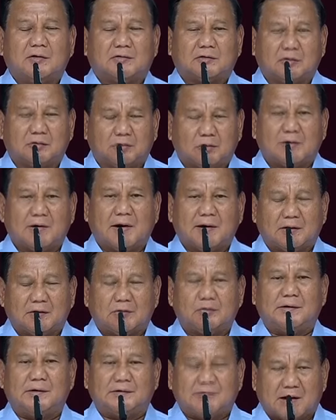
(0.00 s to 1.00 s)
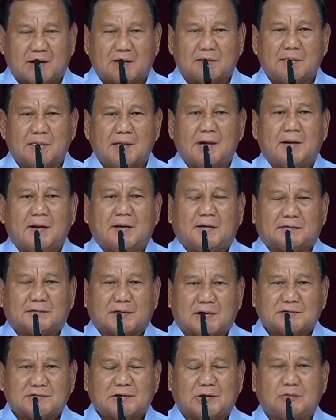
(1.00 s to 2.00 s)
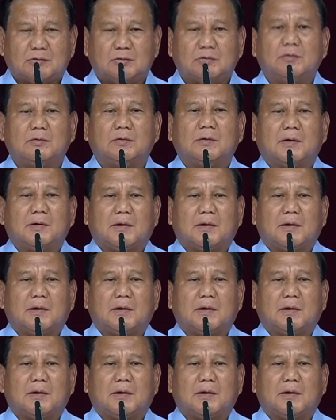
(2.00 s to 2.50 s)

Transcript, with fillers: seluruh rakyat Indonesia. Salah satu